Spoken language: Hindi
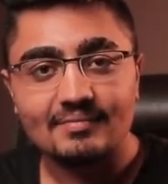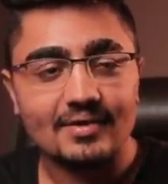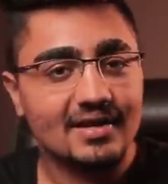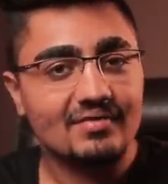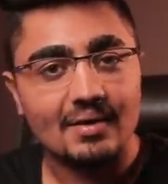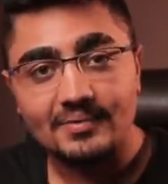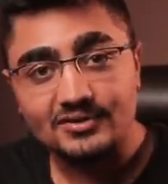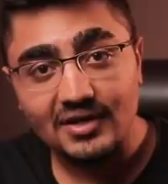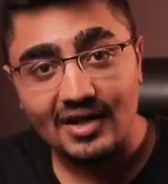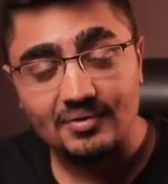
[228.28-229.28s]
मैंने वहाँ पे
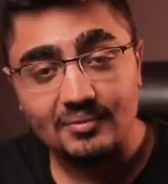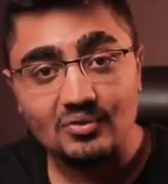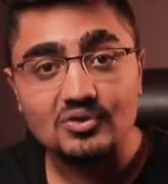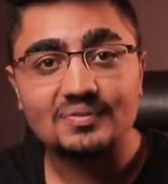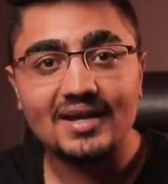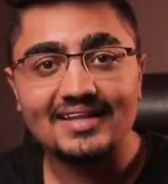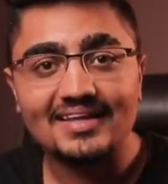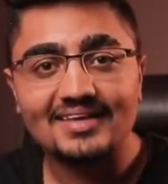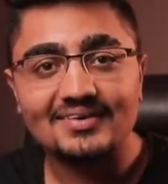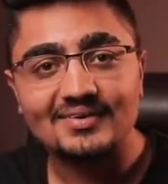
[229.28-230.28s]
जो कैफ़े में दोस्त बनाए
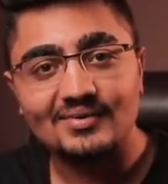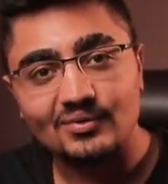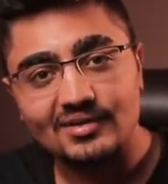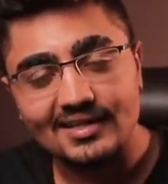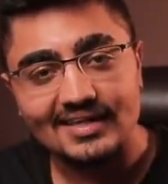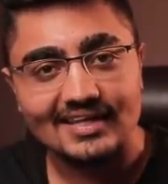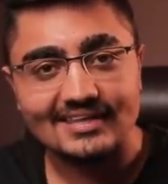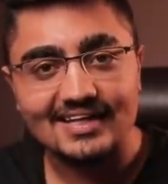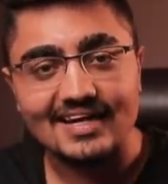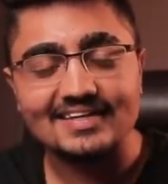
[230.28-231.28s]
थे उनके साथ खेलना
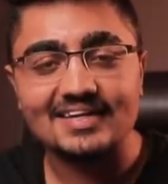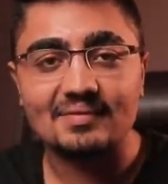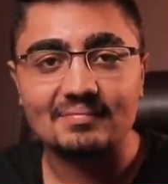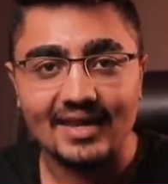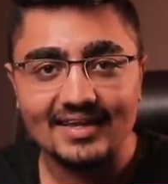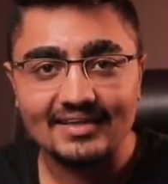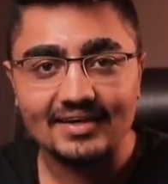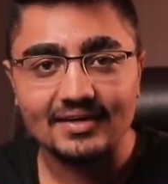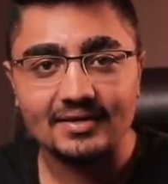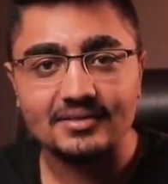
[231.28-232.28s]
स्टार्ट किया मेहनत
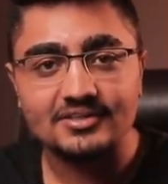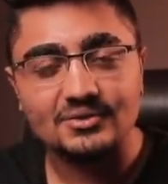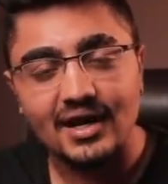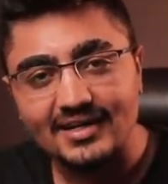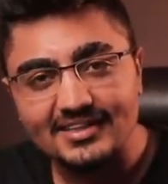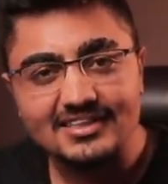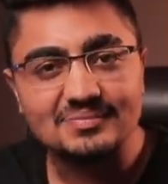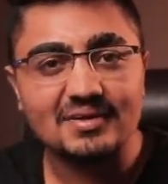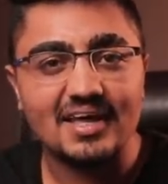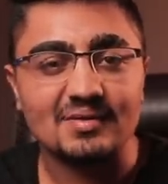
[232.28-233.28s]
करी
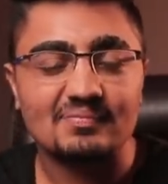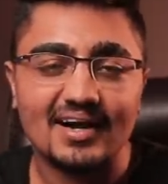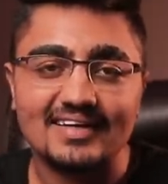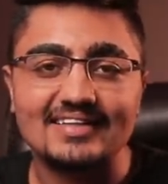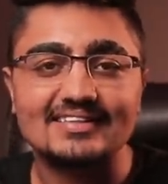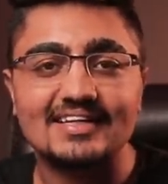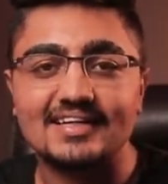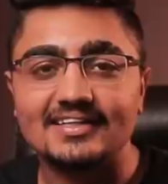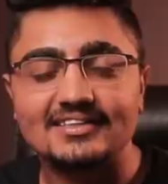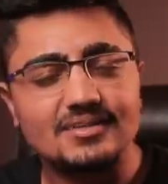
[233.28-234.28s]
स्ट्रैटेजीज़ बनाई प्रैक्टिस
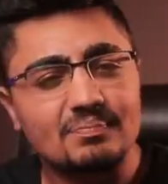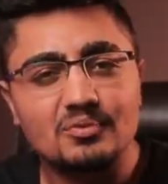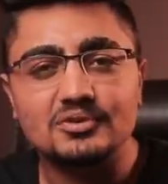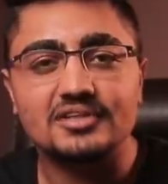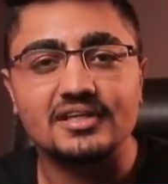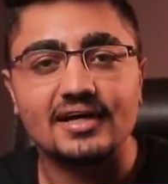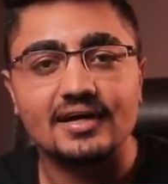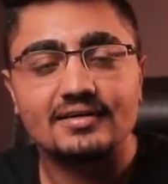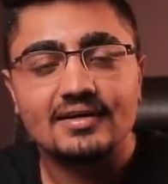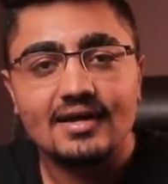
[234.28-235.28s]
करी सब कुछ
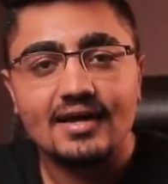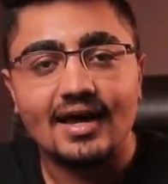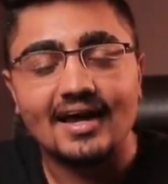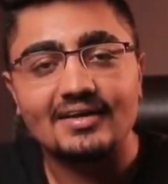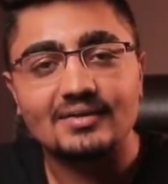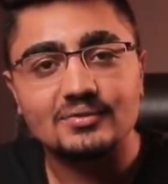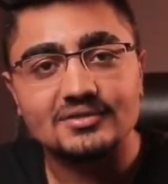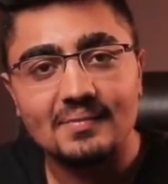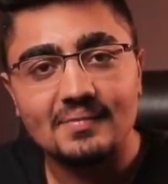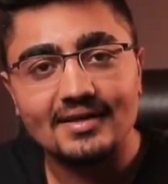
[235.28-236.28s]
किया एंड
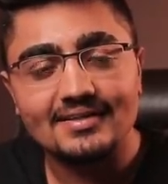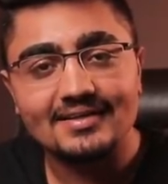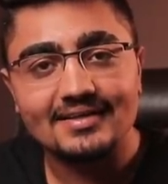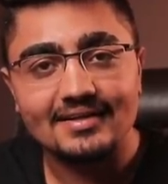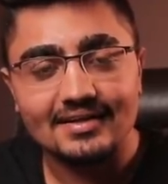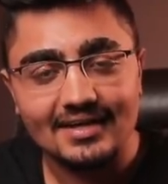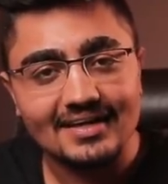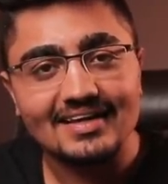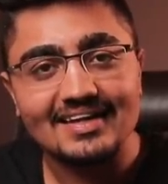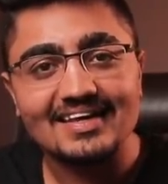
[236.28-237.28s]
उसके बाद
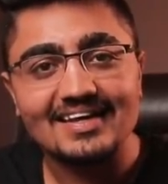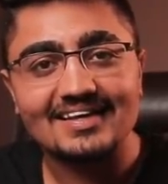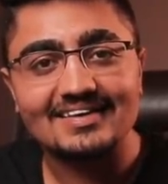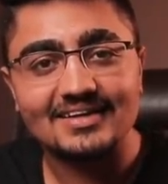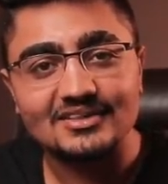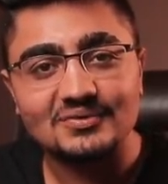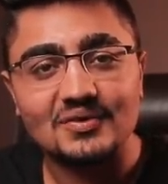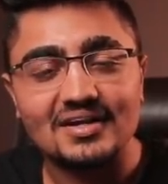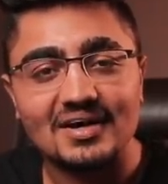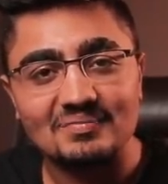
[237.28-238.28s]
लकीली
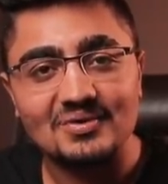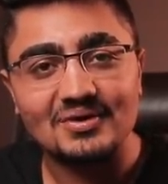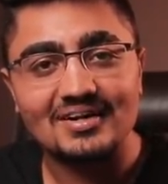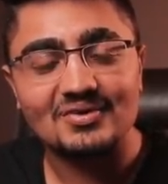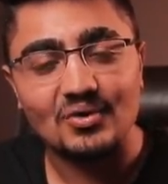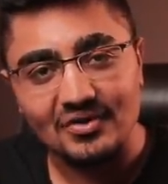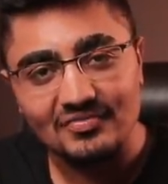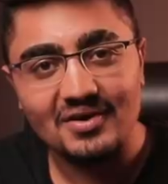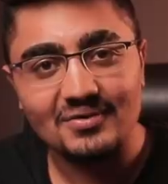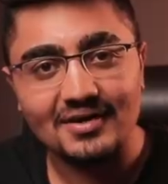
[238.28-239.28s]
वर्ड हम लोग
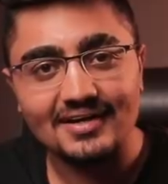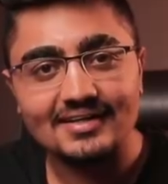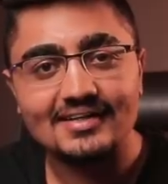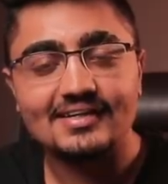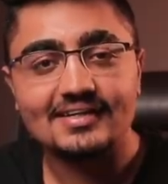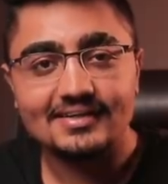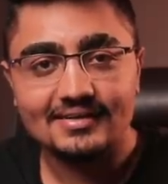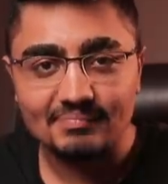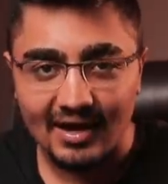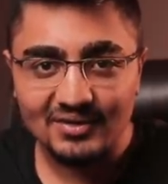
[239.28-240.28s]
क्वालिफाई हो गए
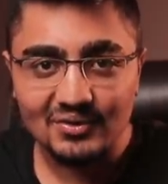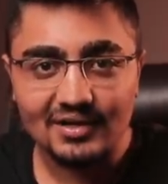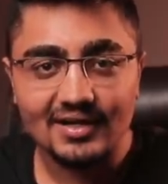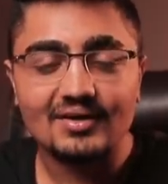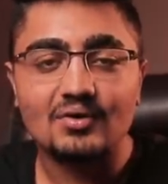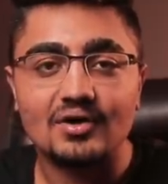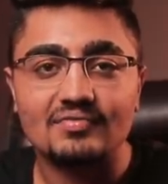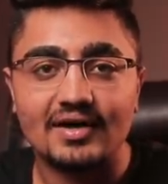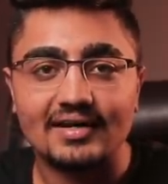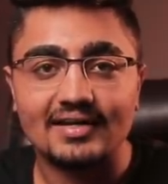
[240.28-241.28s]
बैंगलोर के लिए
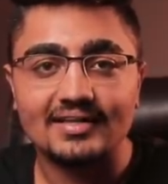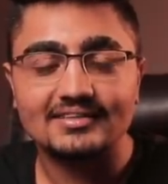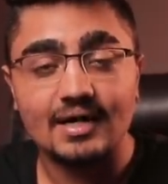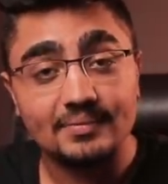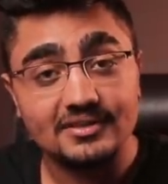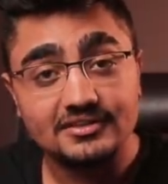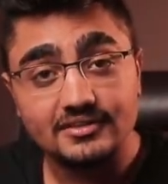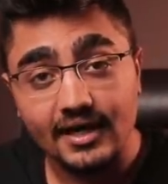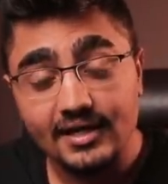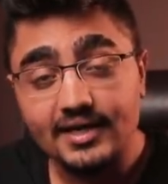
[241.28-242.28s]
क्वालिफायर के लिए जहाँ पे
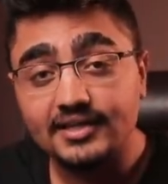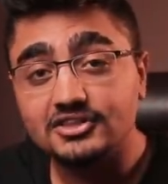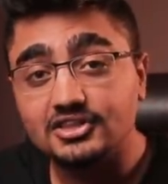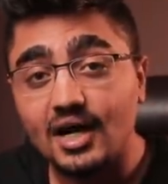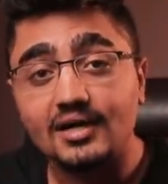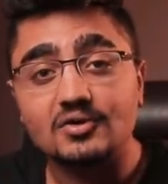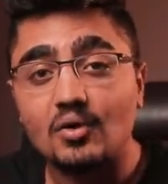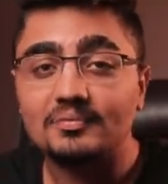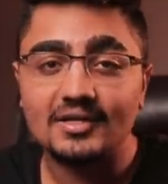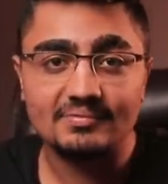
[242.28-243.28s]
इंडिया की चार
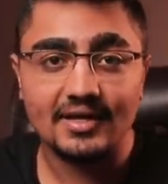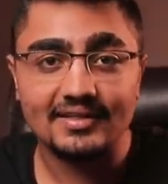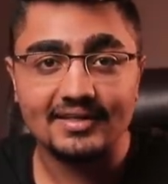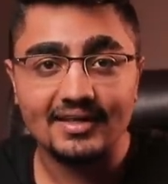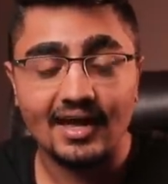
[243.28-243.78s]
टॉप टीम्स आई थी